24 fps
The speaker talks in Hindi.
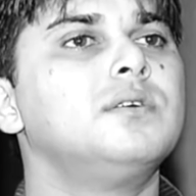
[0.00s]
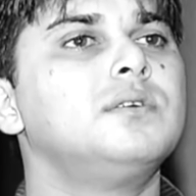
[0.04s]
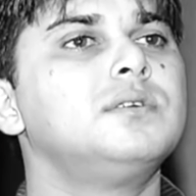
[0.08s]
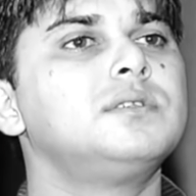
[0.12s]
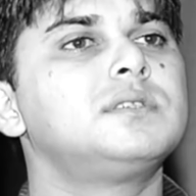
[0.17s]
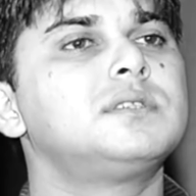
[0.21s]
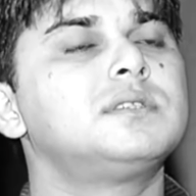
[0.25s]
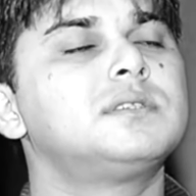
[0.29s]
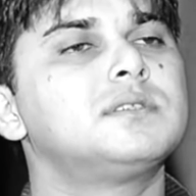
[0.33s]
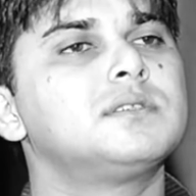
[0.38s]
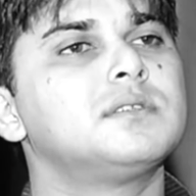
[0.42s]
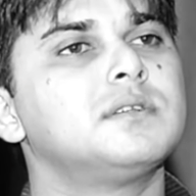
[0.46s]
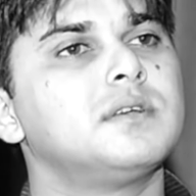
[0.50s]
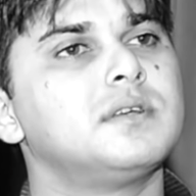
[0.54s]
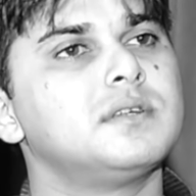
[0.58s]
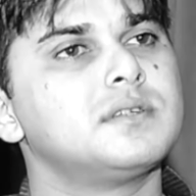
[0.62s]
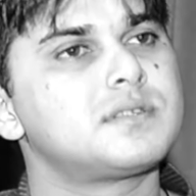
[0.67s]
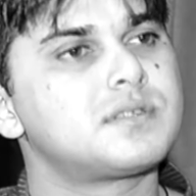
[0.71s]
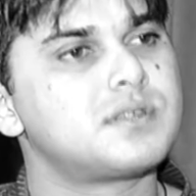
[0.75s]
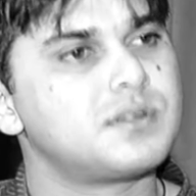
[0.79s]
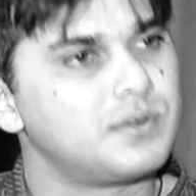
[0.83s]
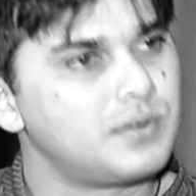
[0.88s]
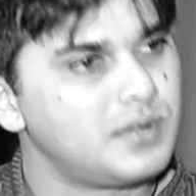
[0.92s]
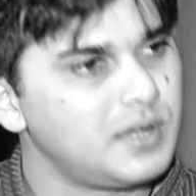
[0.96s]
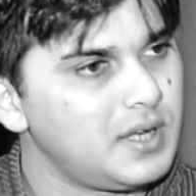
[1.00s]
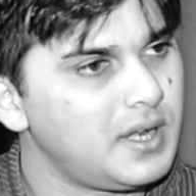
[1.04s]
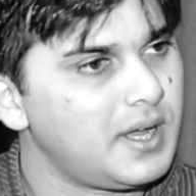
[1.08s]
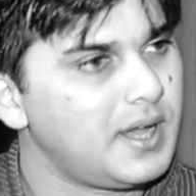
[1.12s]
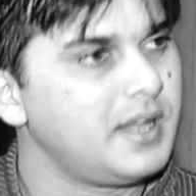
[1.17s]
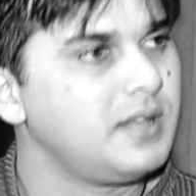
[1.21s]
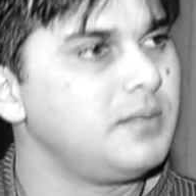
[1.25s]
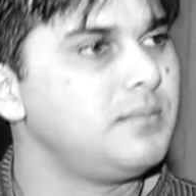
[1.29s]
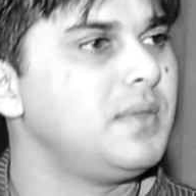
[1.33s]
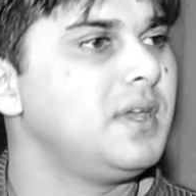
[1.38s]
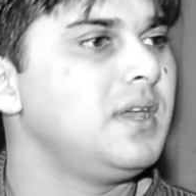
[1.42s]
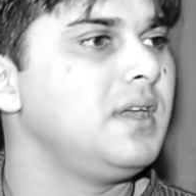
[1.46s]
उस स्टोरी
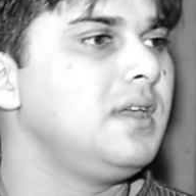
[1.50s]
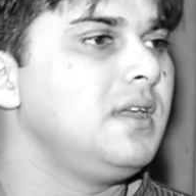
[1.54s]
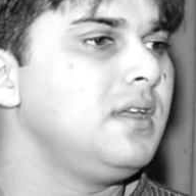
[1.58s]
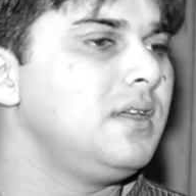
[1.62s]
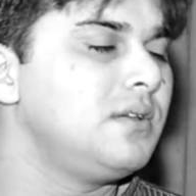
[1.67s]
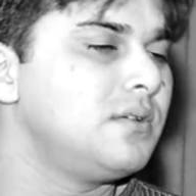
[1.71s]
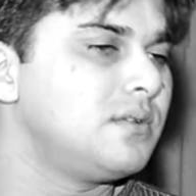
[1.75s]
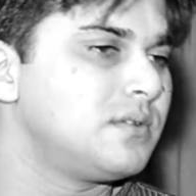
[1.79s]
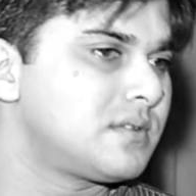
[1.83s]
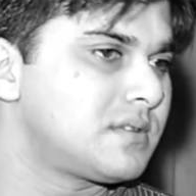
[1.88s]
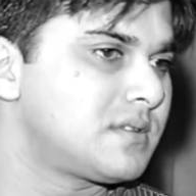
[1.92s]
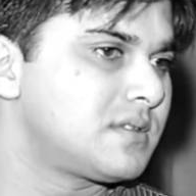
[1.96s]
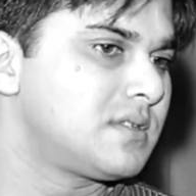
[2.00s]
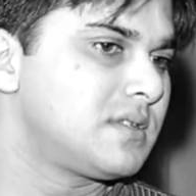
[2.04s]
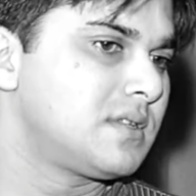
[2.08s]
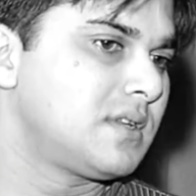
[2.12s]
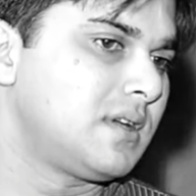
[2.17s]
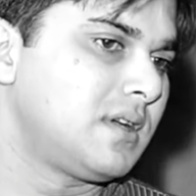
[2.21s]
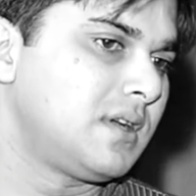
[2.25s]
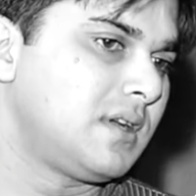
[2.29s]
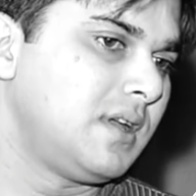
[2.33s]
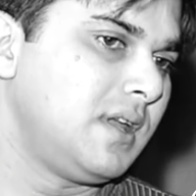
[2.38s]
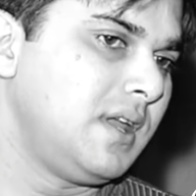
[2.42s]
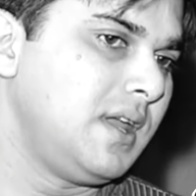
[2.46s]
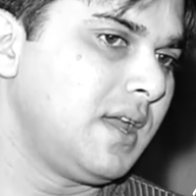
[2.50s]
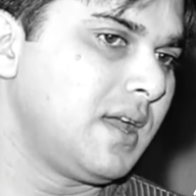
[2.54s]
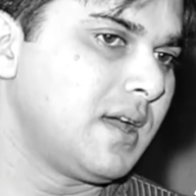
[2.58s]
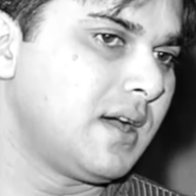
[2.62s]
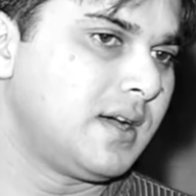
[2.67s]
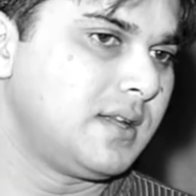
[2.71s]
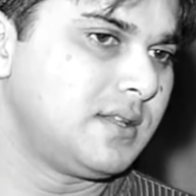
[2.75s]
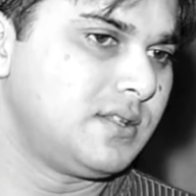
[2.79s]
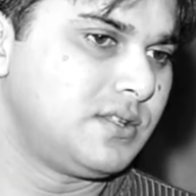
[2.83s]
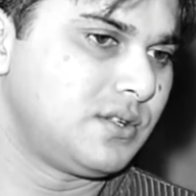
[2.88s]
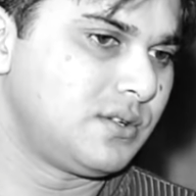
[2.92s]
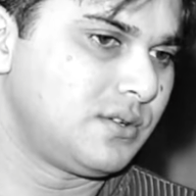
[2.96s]
लाइन में ही उस uh, एक
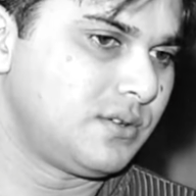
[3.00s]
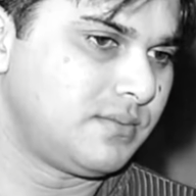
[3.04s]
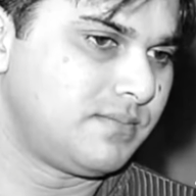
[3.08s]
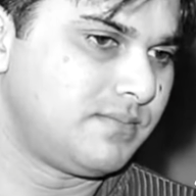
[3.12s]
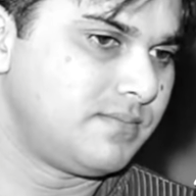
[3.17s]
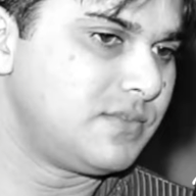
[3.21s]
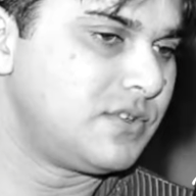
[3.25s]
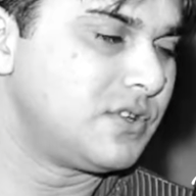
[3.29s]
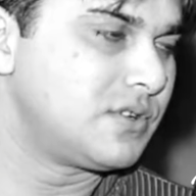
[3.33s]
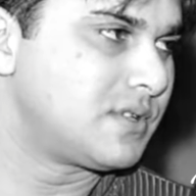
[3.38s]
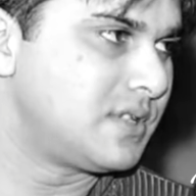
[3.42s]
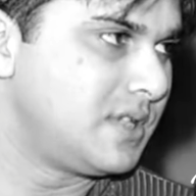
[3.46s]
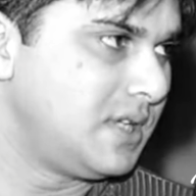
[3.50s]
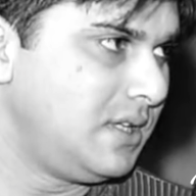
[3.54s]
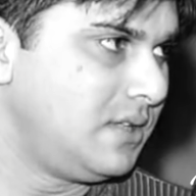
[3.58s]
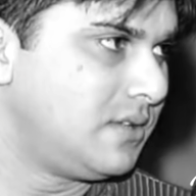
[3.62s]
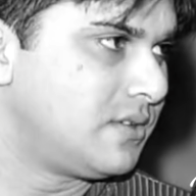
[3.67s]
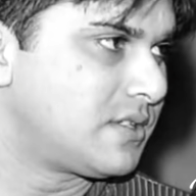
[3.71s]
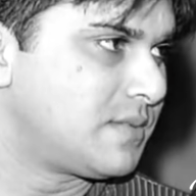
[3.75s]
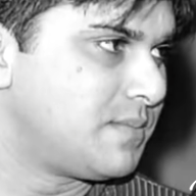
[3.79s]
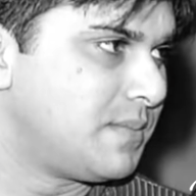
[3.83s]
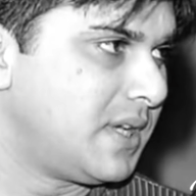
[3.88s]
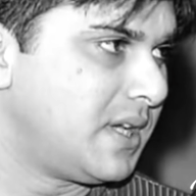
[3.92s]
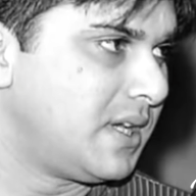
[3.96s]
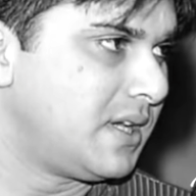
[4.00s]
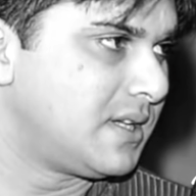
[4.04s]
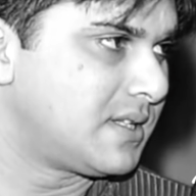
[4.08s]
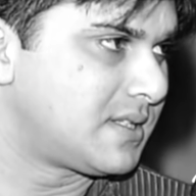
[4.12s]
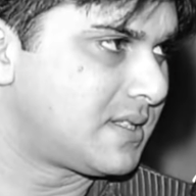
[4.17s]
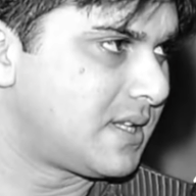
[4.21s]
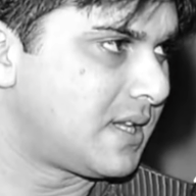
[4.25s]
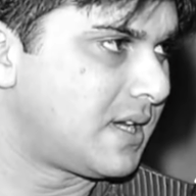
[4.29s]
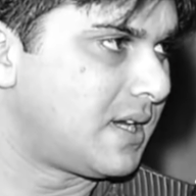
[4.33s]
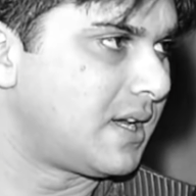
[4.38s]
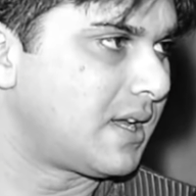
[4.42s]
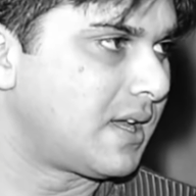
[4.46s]
आध जो जो सीन उसमें
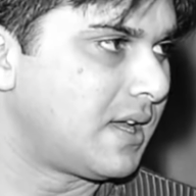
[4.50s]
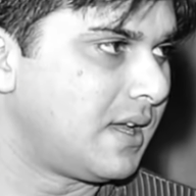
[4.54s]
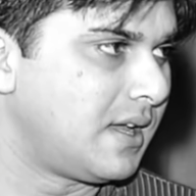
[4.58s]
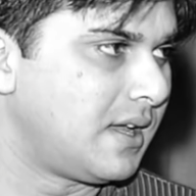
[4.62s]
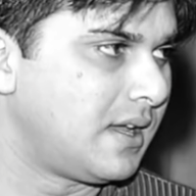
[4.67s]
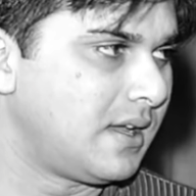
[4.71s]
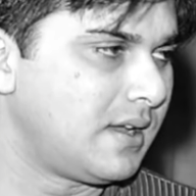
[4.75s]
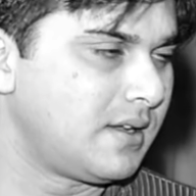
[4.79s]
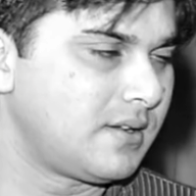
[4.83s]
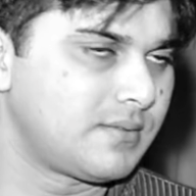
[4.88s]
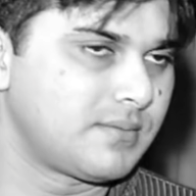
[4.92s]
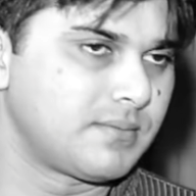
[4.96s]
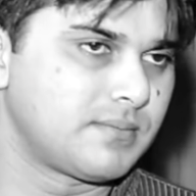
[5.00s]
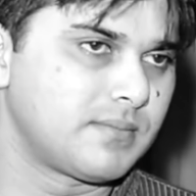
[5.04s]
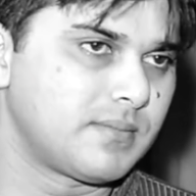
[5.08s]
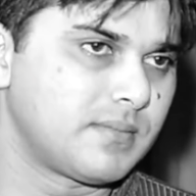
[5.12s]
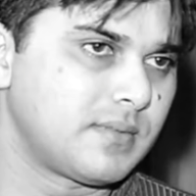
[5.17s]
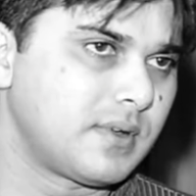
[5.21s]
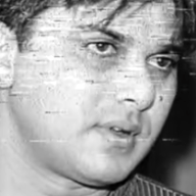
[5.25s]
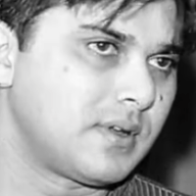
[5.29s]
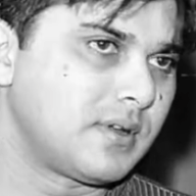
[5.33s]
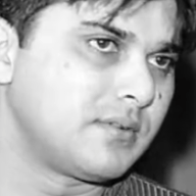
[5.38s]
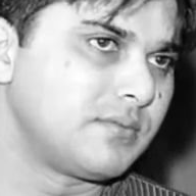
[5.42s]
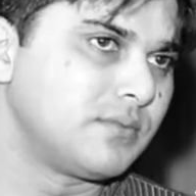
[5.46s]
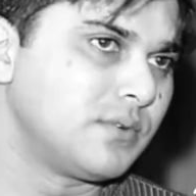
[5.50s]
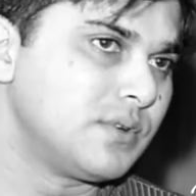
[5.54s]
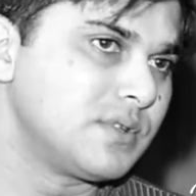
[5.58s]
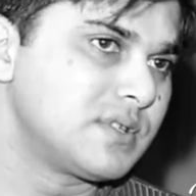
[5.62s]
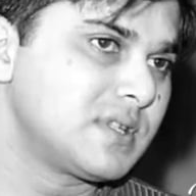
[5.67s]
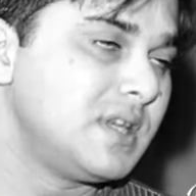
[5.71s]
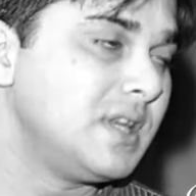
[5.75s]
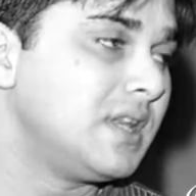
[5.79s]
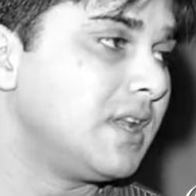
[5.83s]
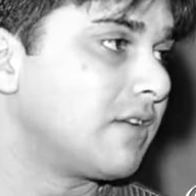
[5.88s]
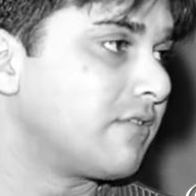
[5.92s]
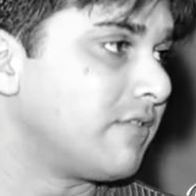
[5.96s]
इस तरह के हैं uh, वो
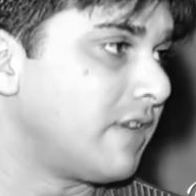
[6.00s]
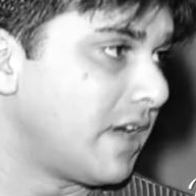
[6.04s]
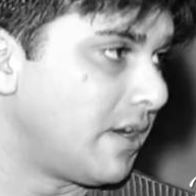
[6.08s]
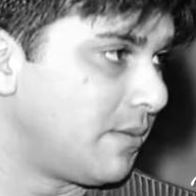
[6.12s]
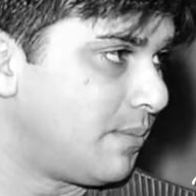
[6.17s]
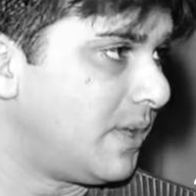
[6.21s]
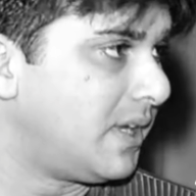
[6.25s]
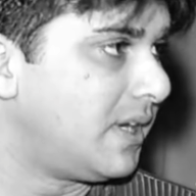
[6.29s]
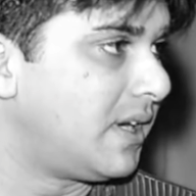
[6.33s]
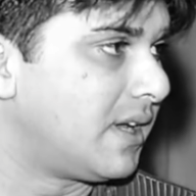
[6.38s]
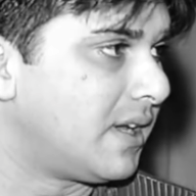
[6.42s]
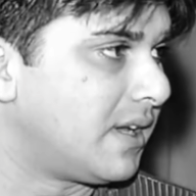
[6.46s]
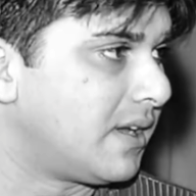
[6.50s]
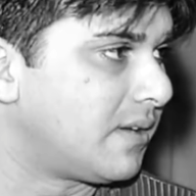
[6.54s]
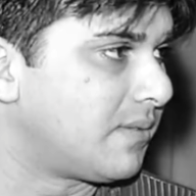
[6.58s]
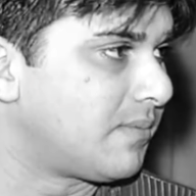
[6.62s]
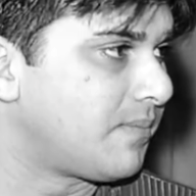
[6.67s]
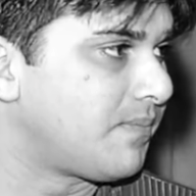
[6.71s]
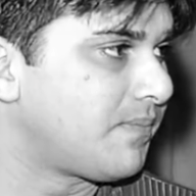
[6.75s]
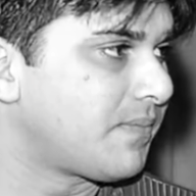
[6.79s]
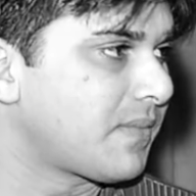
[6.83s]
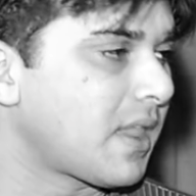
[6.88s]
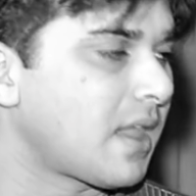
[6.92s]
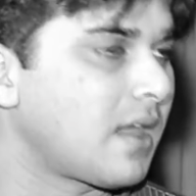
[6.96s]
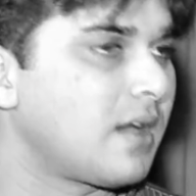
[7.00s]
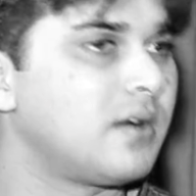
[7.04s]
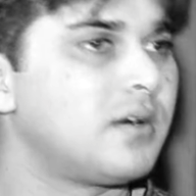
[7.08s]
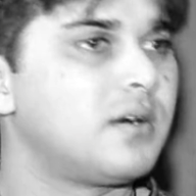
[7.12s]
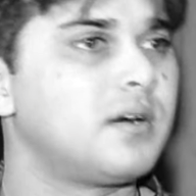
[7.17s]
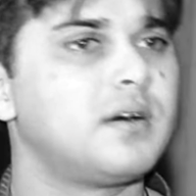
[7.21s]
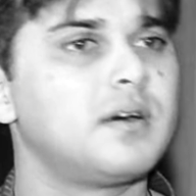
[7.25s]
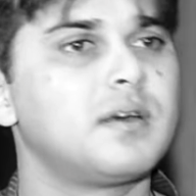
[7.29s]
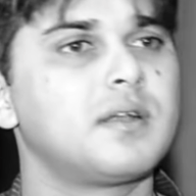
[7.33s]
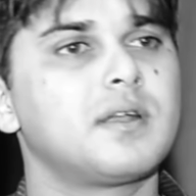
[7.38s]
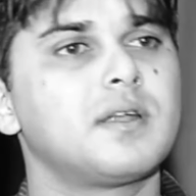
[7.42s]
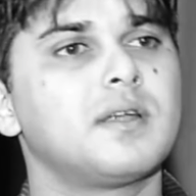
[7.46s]
उसकी रिक्वायरमेंट है
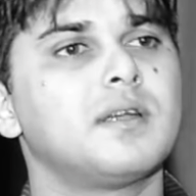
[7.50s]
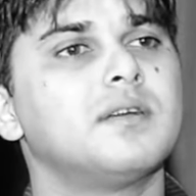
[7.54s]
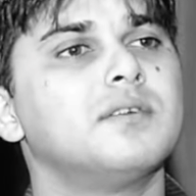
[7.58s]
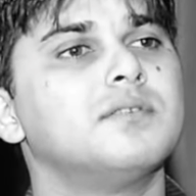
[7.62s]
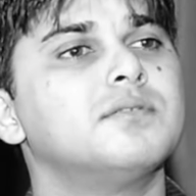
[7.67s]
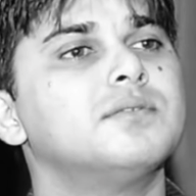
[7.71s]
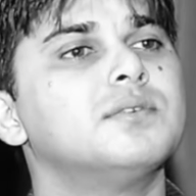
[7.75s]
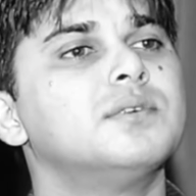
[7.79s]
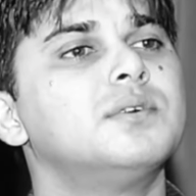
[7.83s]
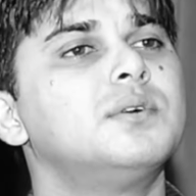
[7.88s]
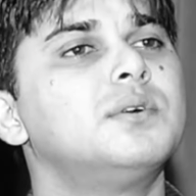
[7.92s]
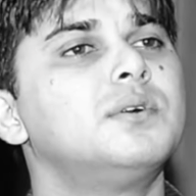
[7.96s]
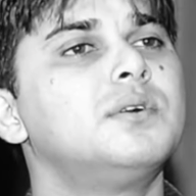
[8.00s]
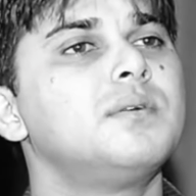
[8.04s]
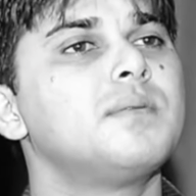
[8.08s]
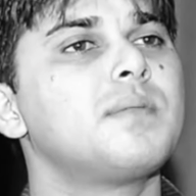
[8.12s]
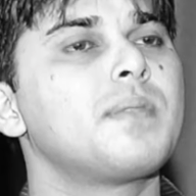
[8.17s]
और वो